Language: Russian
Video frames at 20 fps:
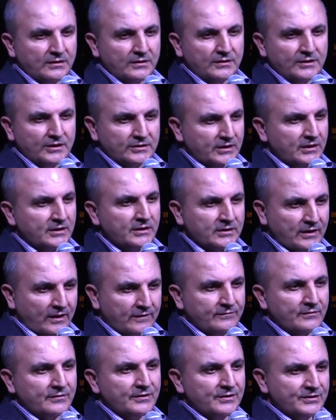Это
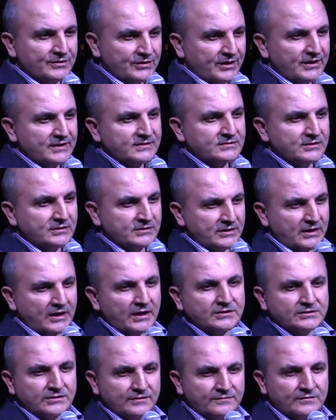игровое, интересное,
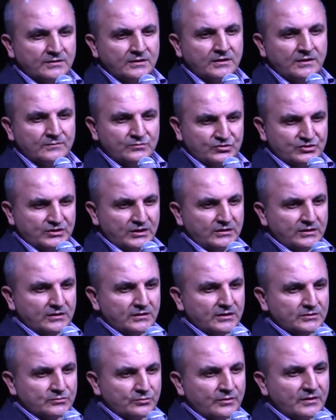интерактивное обучение,
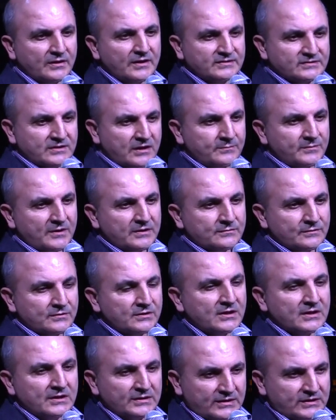которое разрабатывают
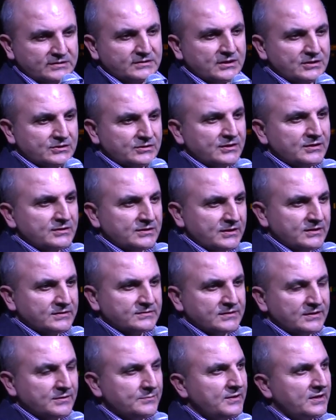достаточно
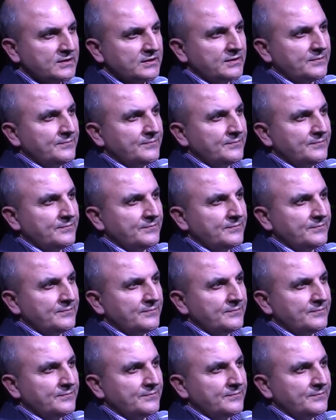интересные ребята.